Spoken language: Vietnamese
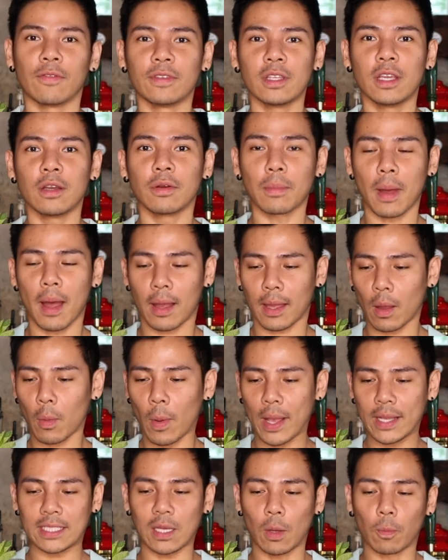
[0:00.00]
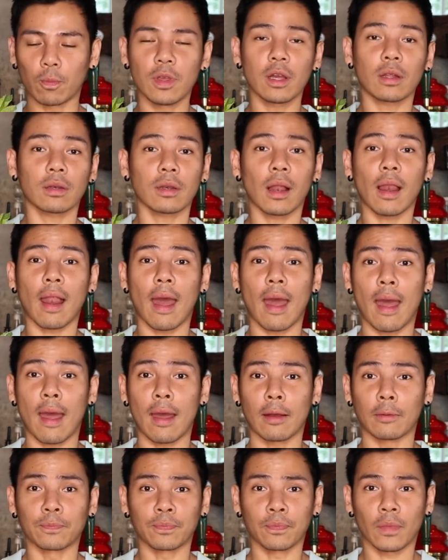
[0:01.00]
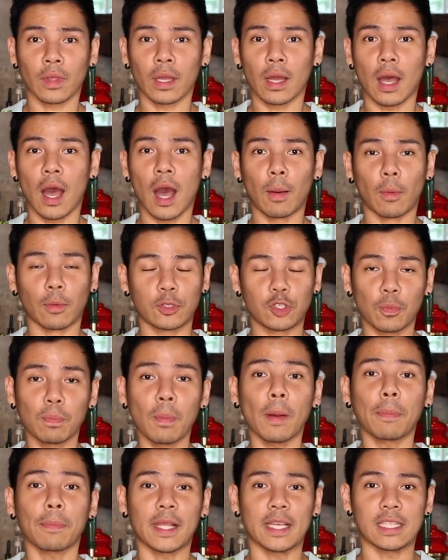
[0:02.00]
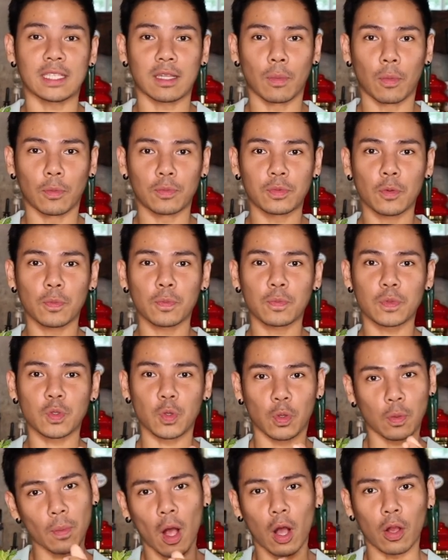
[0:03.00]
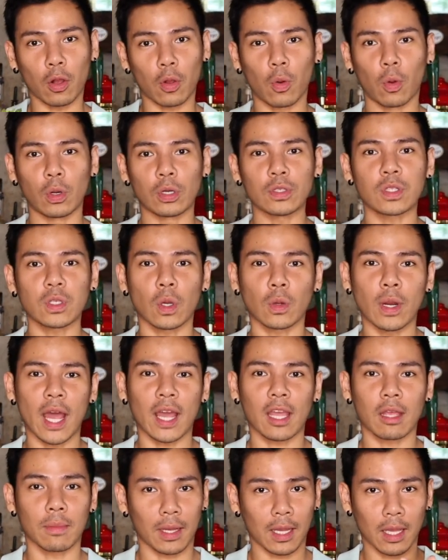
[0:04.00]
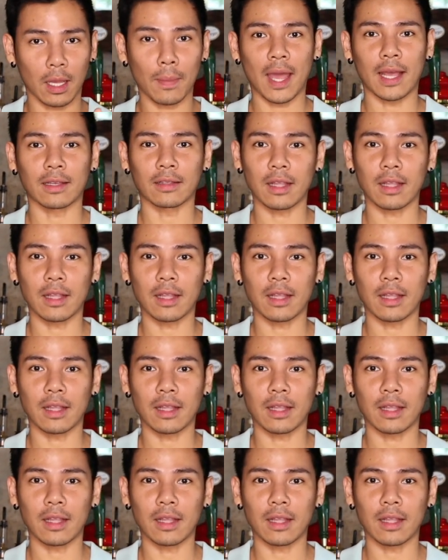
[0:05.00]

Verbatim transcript: nhưng mà cái quan trọng nhất đó là một chút bubbly và một chút sủi bọt của soda khi mà các bạn